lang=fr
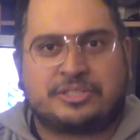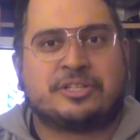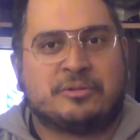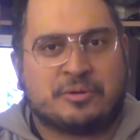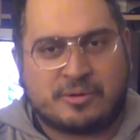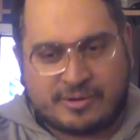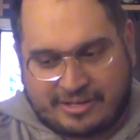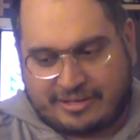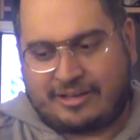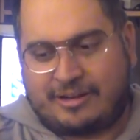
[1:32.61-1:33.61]
J'ai une
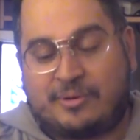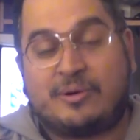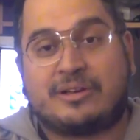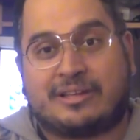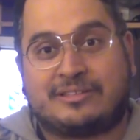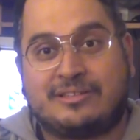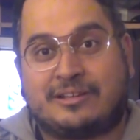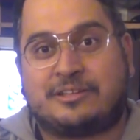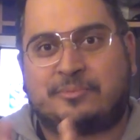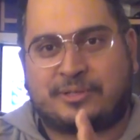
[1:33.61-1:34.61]
collègue également, Cathy, à
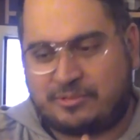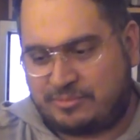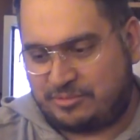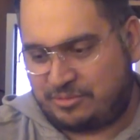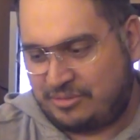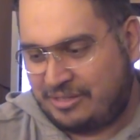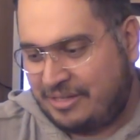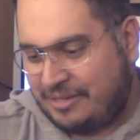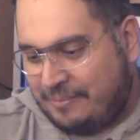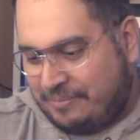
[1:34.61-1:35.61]
qui je passe le bonjour,
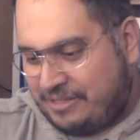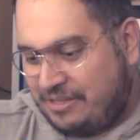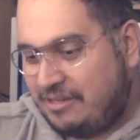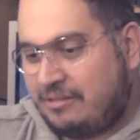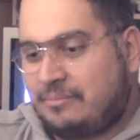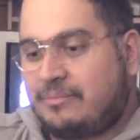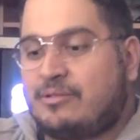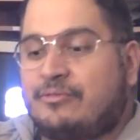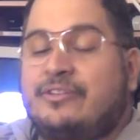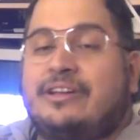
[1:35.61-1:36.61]
qui m'a
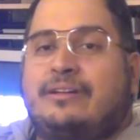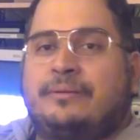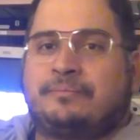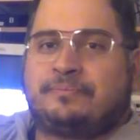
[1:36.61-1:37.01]
offert